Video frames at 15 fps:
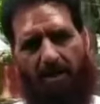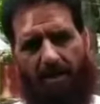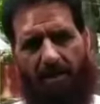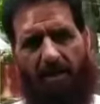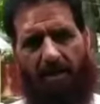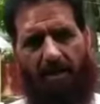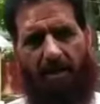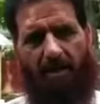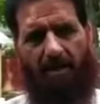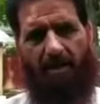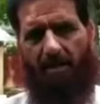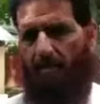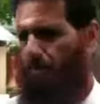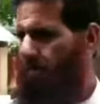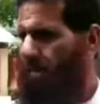निकल गए
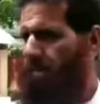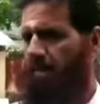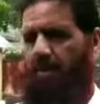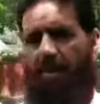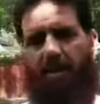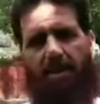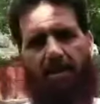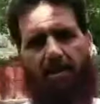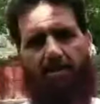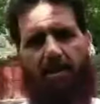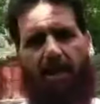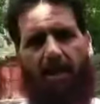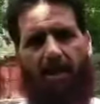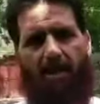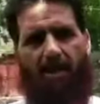तो मैंने देखा कि
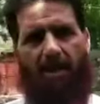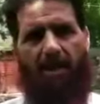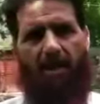बाहर